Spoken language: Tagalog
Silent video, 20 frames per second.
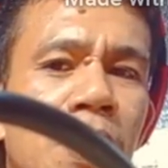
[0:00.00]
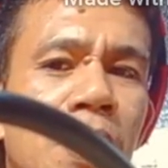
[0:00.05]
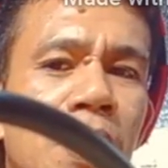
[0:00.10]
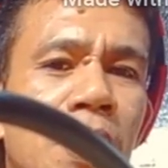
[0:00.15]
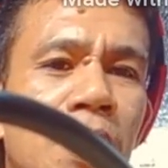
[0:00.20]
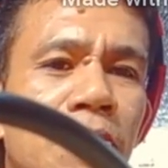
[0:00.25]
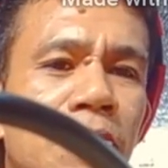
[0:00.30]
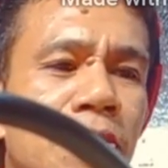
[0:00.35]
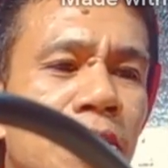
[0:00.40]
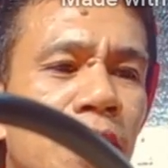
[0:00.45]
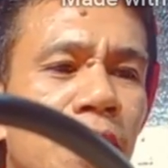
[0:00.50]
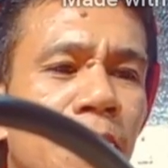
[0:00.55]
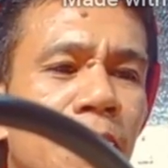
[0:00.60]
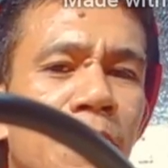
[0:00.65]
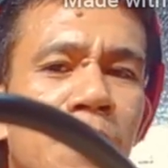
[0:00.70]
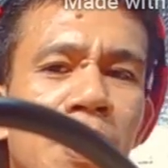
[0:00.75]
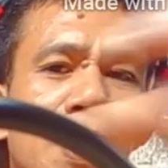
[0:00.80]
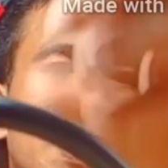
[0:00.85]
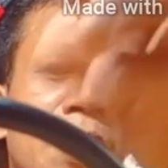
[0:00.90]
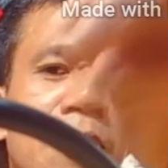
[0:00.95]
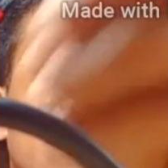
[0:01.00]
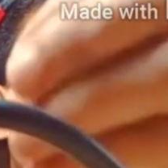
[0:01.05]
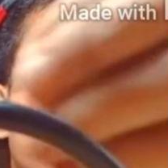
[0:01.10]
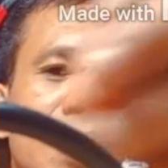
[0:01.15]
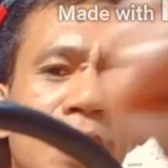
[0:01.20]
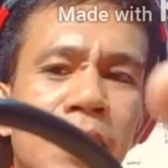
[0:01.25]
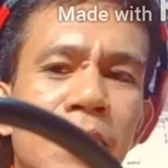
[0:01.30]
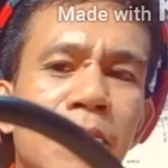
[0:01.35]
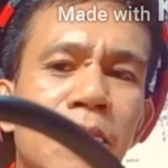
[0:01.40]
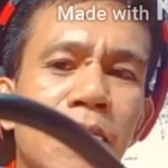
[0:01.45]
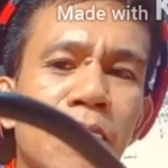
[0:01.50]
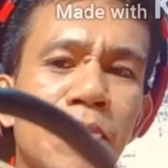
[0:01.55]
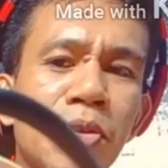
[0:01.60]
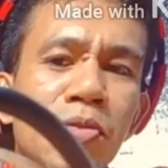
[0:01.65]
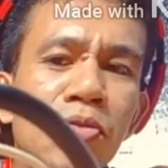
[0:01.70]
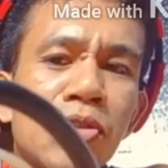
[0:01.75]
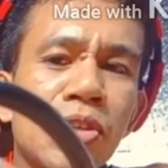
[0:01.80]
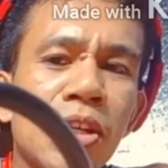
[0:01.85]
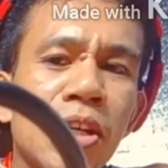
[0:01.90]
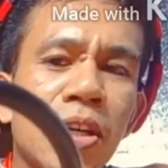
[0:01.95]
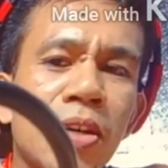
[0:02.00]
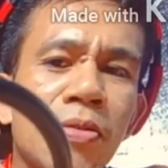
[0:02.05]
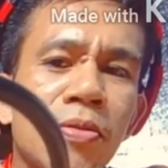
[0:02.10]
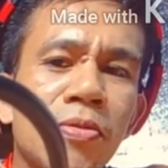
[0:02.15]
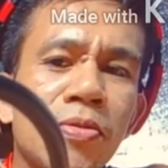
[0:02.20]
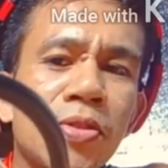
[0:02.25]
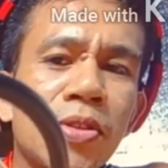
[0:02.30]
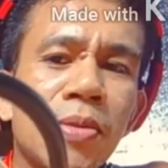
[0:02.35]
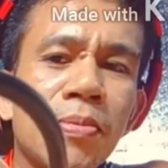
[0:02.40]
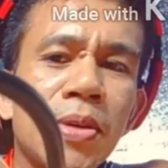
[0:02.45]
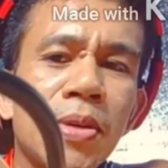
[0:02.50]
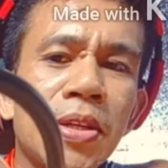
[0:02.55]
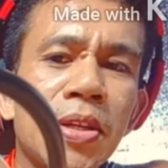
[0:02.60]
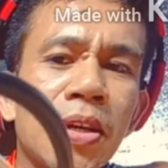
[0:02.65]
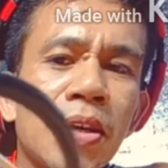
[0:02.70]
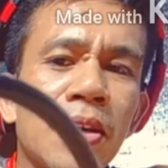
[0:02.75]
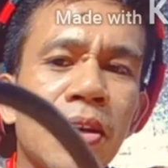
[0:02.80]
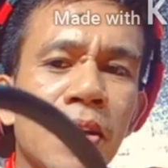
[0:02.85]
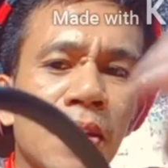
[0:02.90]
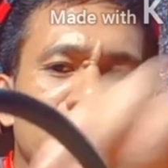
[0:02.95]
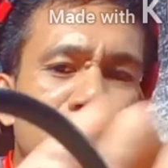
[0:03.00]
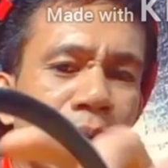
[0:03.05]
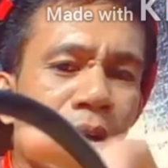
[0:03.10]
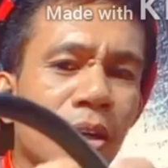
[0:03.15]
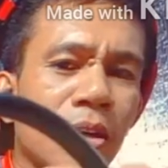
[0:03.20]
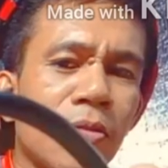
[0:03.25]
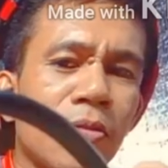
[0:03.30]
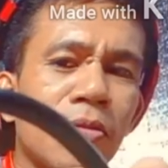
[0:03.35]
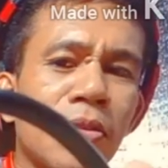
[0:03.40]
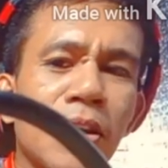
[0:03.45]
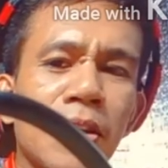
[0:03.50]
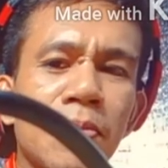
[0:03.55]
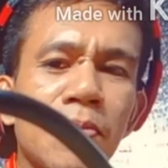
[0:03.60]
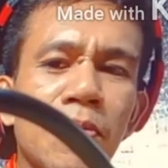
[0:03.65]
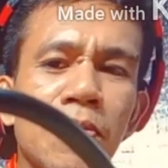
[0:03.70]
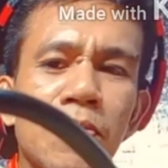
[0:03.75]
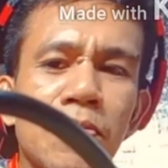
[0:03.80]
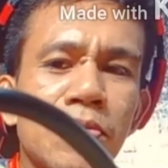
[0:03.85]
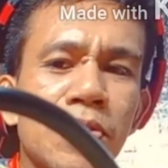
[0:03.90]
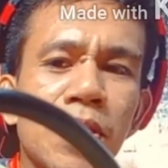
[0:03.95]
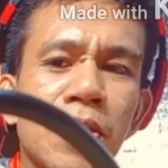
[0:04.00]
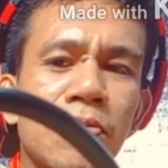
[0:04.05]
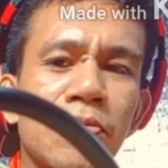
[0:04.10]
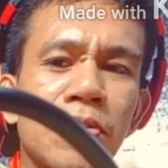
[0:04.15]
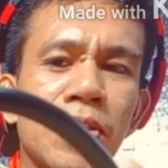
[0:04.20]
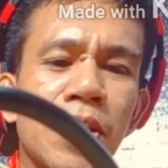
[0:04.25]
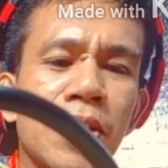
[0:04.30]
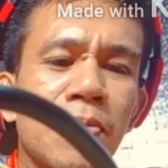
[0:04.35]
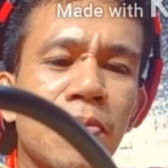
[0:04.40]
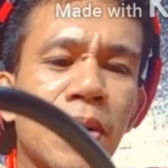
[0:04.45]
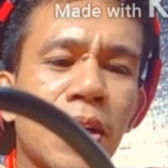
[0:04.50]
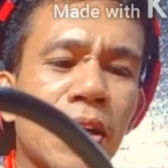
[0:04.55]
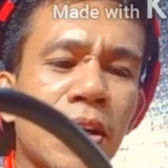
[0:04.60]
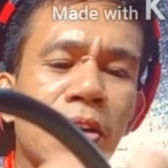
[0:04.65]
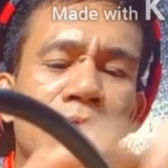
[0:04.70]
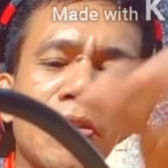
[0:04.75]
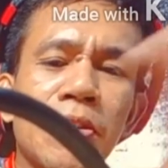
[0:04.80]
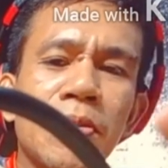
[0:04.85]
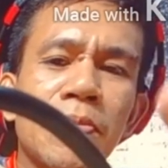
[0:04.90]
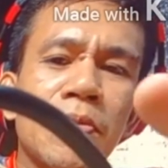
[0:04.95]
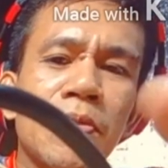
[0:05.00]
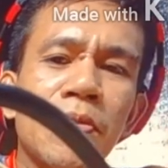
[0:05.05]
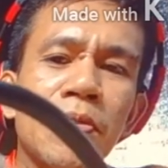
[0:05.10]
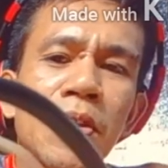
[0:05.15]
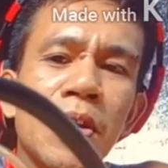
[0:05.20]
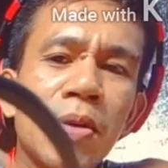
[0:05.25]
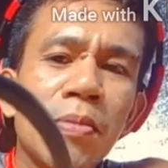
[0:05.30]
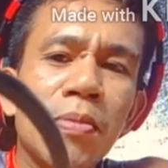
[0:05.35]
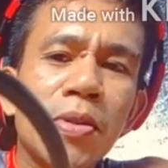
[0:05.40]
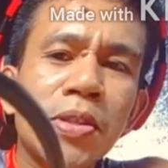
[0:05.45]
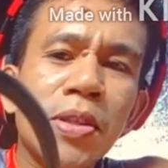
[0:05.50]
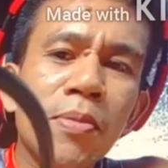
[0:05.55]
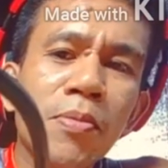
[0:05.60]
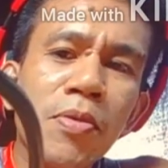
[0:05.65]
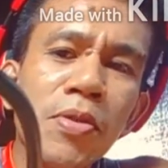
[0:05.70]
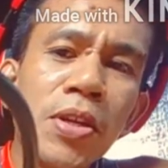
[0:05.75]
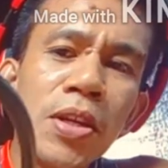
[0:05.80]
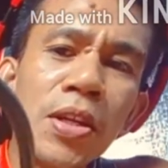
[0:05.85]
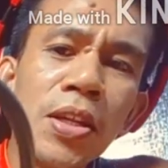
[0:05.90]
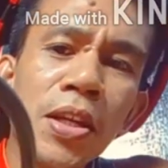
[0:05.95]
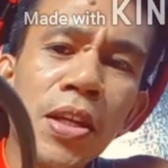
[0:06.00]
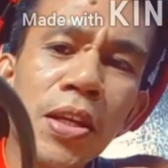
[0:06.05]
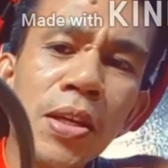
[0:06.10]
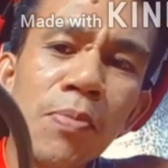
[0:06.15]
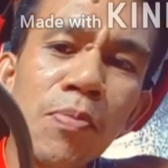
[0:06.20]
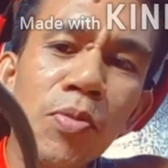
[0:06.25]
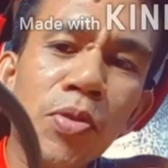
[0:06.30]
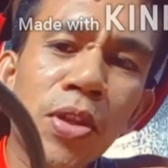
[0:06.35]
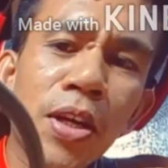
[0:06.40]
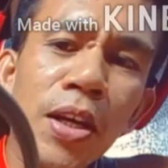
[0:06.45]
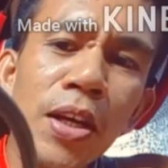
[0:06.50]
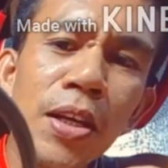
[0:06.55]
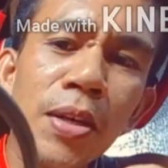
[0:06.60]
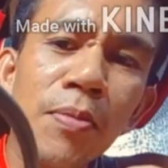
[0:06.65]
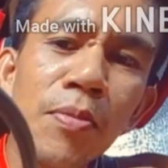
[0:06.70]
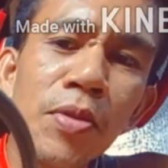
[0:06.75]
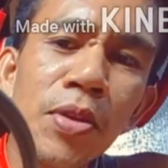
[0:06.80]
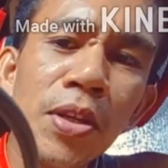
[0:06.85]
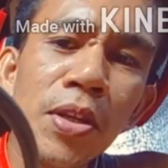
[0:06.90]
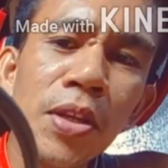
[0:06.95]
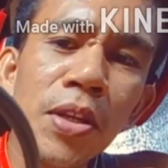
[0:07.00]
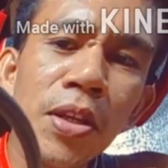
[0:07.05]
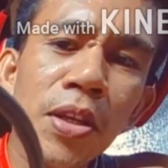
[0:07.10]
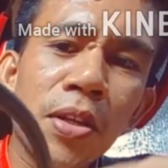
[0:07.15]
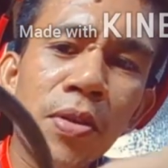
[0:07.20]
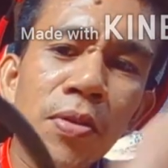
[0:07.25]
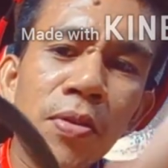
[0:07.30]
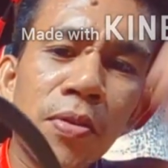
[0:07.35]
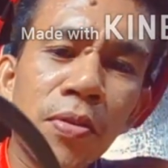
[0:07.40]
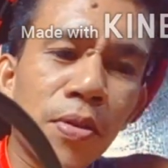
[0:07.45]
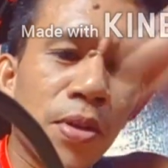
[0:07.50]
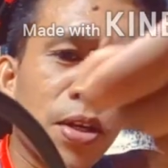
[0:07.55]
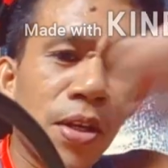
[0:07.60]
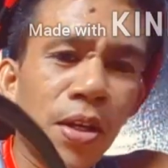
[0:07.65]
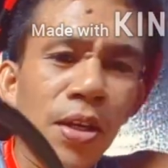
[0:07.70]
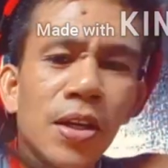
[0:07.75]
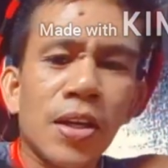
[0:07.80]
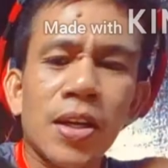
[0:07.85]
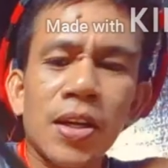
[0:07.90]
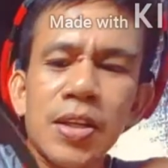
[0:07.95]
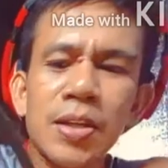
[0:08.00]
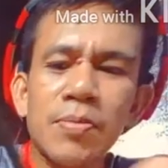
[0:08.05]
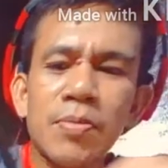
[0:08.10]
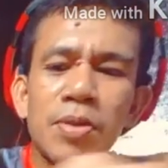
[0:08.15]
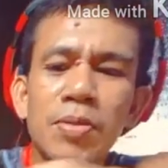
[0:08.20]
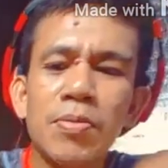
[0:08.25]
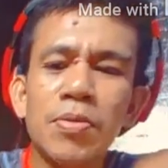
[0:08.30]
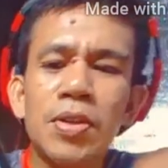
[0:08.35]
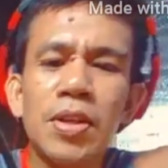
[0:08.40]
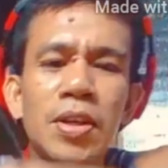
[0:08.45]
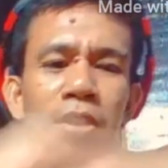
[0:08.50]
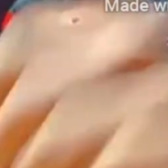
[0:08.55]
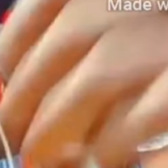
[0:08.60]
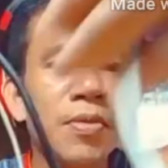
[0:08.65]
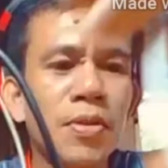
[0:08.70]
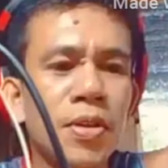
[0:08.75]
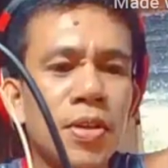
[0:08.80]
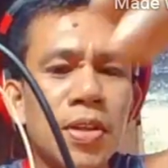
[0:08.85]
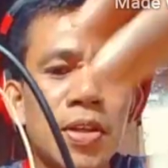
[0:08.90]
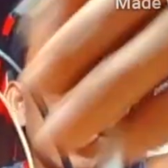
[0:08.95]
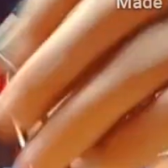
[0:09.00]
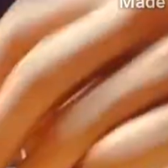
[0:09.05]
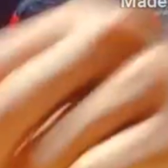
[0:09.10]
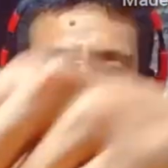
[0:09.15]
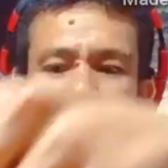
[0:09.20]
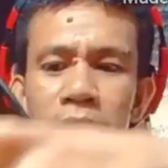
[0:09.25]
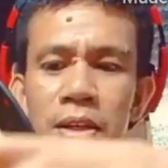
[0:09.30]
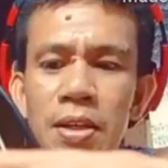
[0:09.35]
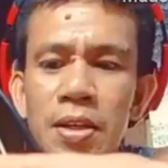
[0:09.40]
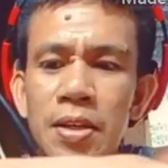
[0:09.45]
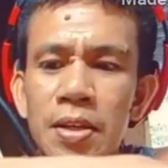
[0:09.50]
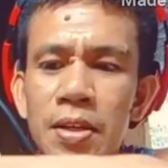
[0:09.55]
ba niya background na nimo music unsa ba diya background na nimo unsa unsa background nimo basta mo ni diri butangan nimo ni diri og kani mo ibutang nimo kani kini